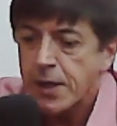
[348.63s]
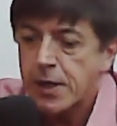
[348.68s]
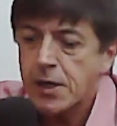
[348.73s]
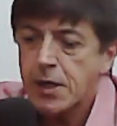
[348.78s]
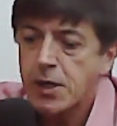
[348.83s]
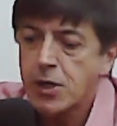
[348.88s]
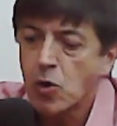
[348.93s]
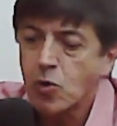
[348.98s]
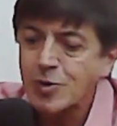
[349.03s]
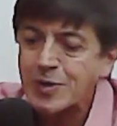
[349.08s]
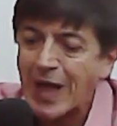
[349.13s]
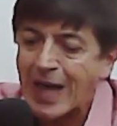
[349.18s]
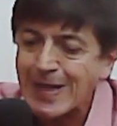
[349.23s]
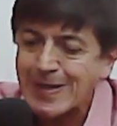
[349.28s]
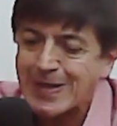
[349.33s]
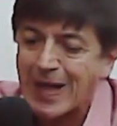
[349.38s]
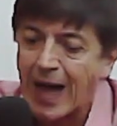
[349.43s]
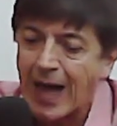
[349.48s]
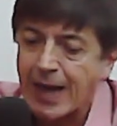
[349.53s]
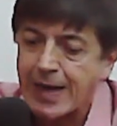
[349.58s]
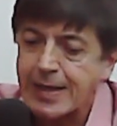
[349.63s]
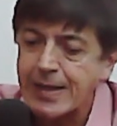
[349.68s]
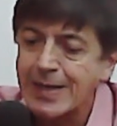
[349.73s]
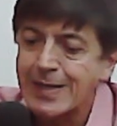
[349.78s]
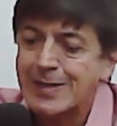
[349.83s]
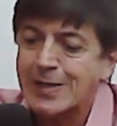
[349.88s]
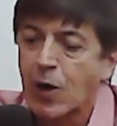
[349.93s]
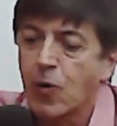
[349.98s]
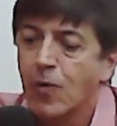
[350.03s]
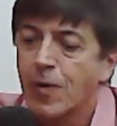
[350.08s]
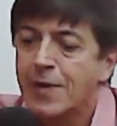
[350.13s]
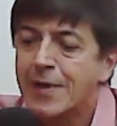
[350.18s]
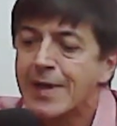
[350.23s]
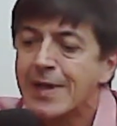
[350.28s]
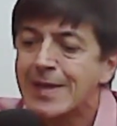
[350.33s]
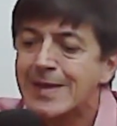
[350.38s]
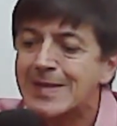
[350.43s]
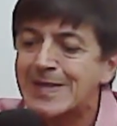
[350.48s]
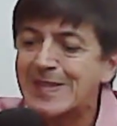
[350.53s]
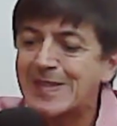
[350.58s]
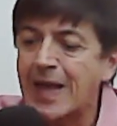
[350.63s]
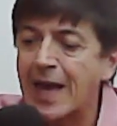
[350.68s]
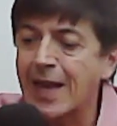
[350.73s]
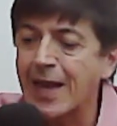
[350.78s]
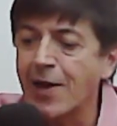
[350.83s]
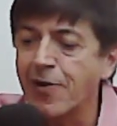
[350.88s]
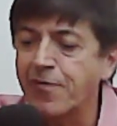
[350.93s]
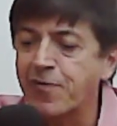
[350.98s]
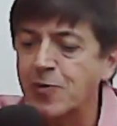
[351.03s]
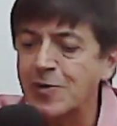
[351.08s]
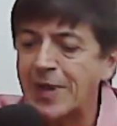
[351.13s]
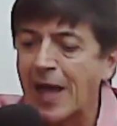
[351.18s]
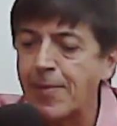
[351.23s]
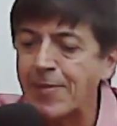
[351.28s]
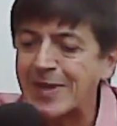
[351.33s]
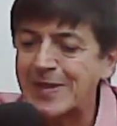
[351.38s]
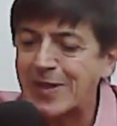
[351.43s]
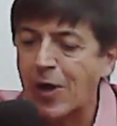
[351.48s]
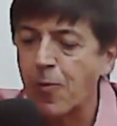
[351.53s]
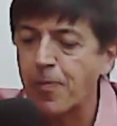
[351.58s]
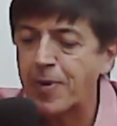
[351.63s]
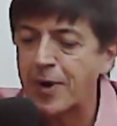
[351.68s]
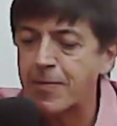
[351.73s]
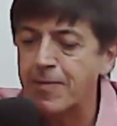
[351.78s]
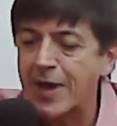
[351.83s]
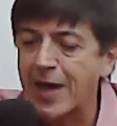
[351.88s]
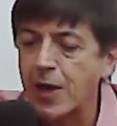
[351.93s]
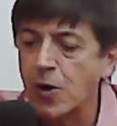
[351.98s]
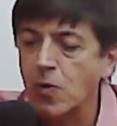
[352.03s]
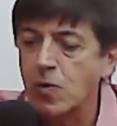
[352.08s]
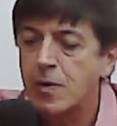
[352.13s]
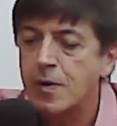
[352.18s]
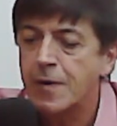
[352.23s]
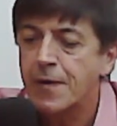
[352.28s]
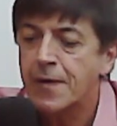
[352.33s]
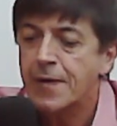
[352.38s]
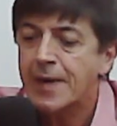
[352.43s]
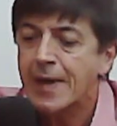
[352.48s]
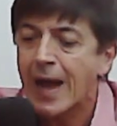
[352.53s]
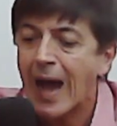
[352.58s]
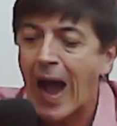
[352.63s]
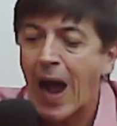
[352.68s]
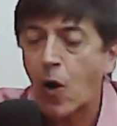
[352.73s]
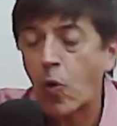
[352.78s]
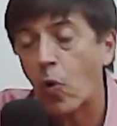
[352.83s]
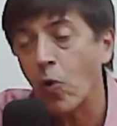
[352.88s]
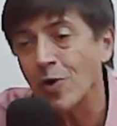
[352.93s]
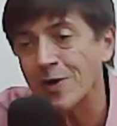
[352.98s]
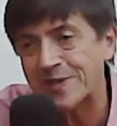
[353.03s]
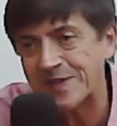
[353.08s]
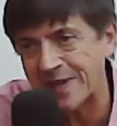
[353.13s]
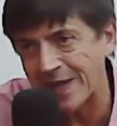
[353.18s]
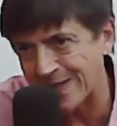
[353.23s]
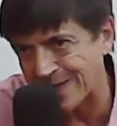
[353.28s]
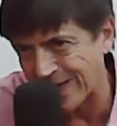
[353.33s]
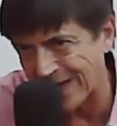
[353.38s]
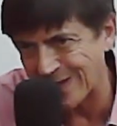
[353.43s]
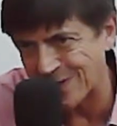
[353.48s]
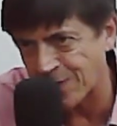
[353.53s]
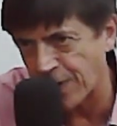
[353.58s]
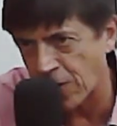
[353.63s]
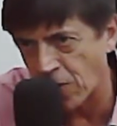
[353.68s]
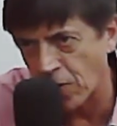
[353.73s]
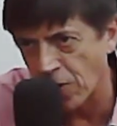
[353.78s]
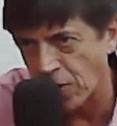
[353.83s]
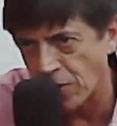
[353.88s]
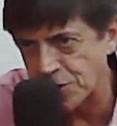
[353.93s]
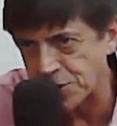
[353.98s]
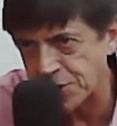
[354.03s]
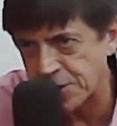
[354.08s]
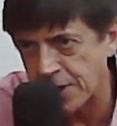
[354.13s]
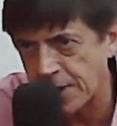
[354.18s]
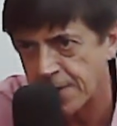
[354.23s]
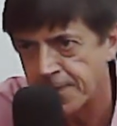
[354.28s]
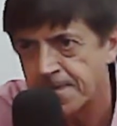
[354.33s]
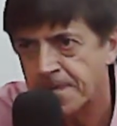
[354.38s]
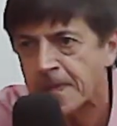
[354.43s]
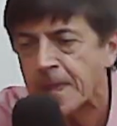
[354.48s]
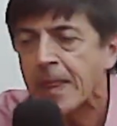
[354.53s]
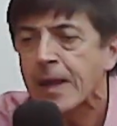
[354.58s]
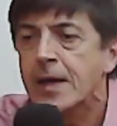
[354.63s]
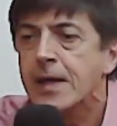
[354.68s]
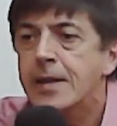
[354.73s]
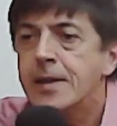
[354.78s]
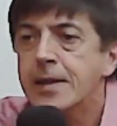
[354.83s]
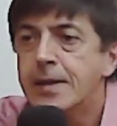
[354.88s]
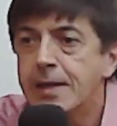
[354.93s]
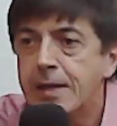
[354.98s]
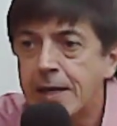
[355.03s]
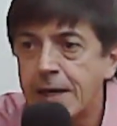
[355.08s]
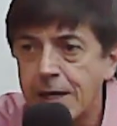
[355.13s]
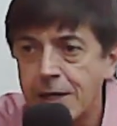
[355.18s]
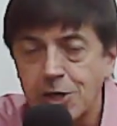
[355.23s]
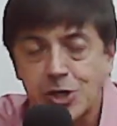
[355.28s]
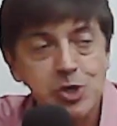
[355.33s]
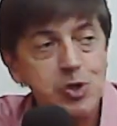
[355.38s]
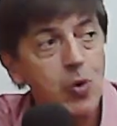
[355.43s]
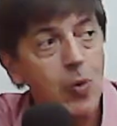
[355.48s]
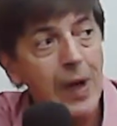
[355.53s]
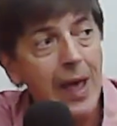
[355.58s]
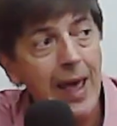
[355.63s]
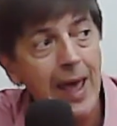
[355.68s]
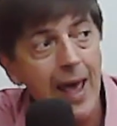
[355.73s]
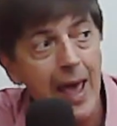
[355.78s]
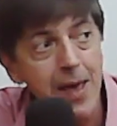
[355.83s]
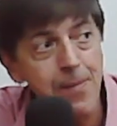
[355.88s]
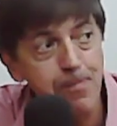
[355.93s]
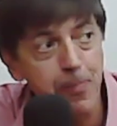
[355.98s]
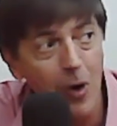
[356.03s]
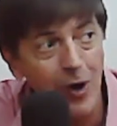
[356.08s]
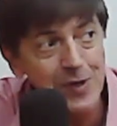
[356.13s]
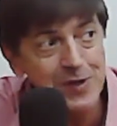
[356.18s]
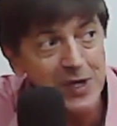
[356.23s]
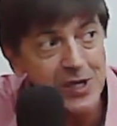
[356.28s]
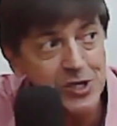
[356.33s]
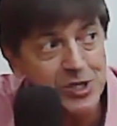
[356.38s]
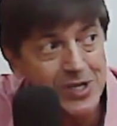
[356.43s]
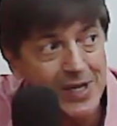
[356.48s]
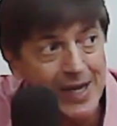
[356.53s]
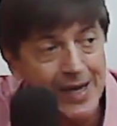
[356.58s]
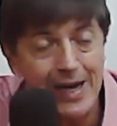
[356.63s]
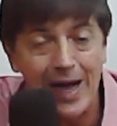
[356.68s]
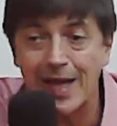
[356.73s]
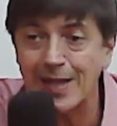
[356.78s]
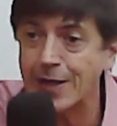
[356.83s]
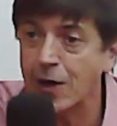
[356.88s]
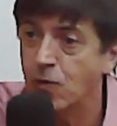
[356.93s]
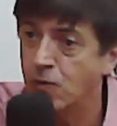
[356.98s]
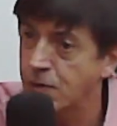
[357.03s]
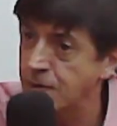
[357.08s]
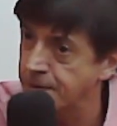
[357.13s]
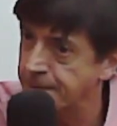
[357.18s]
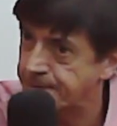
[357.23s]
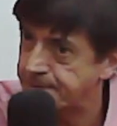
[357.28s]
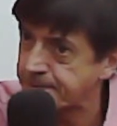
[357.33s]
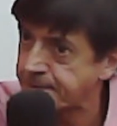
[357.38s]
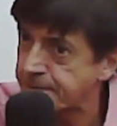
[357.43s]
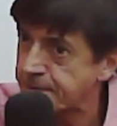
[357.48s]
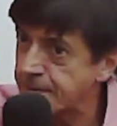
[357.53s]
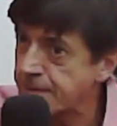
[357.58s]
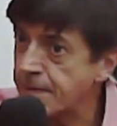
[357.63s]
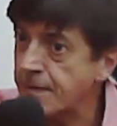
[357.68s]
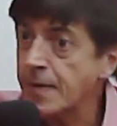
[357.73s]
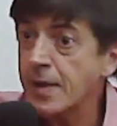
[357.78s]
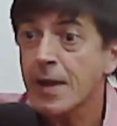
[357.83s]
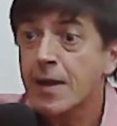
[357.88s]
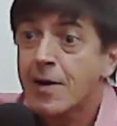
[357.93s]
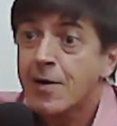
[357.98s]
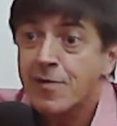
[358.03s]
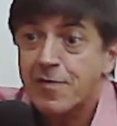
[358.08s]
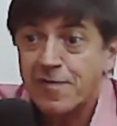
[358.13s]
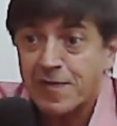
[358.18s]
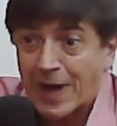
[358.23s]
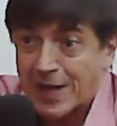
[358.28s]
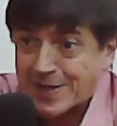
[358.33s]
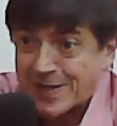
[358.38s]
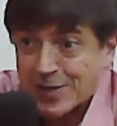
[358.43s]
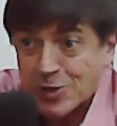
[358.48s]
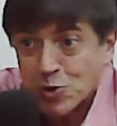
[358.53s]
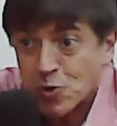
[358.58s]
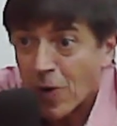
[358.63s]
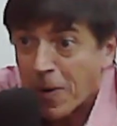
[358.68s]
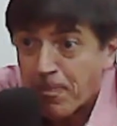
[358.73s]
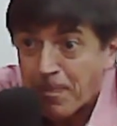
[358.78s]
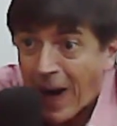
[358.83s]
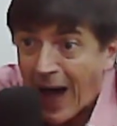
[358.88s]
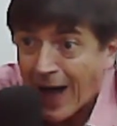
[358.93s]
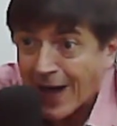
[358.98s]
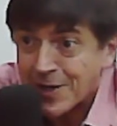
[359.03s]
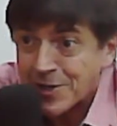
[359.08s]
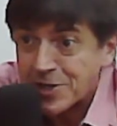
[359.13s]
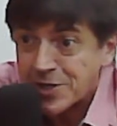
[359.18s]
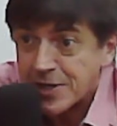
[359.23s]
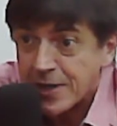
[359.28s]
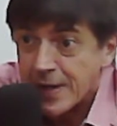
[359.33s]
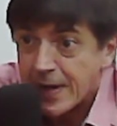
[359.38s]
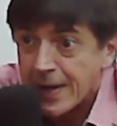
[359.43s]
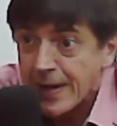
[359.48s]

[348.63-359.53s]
E o detalhe, então, seria fundamental primeiro a conscientização ecológica. Nisto, é importante que cada um faça a sua parte.